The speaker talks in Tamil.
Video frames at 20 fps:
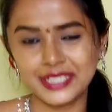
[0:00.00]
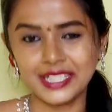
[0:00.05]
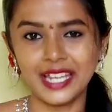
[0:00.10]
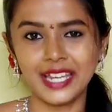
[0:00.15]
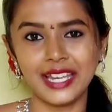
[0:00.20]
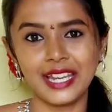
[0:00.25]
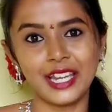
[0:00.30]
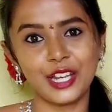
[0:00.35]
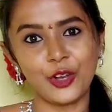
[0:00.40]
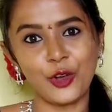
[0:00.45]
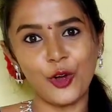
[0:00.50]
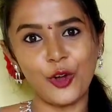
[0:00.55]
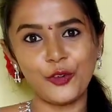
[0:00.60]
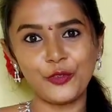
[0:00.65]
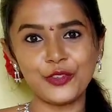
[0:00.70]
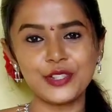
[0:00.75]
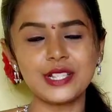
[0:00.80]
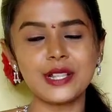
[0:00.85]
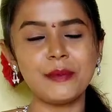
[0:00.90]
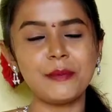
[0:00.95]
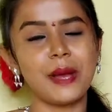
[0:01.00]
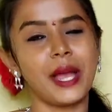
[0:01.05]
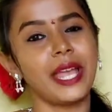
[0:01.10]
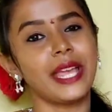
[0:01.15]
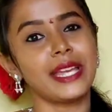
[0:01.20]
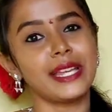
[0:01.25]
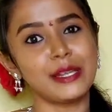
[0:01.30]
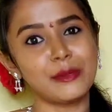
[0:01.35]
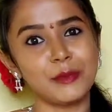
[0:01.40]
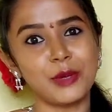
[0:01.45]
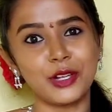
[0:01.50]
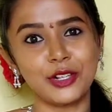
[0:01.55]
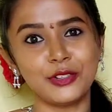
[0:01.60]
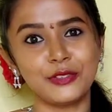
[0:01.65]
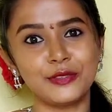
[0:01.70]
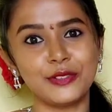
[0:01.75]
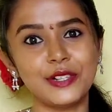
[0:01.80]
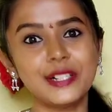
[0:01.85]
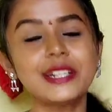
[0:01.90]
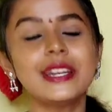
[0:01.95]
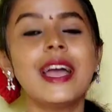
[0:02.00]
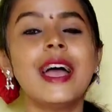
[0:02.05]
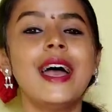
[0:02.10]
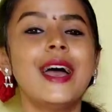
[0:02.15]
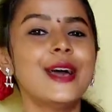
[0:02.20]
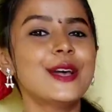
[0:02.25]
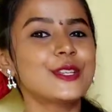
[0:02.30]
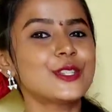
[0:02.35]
பார்த்தீங்க எனக்கு ஆஃபீஸில் பயங்கரமான ஒர்க்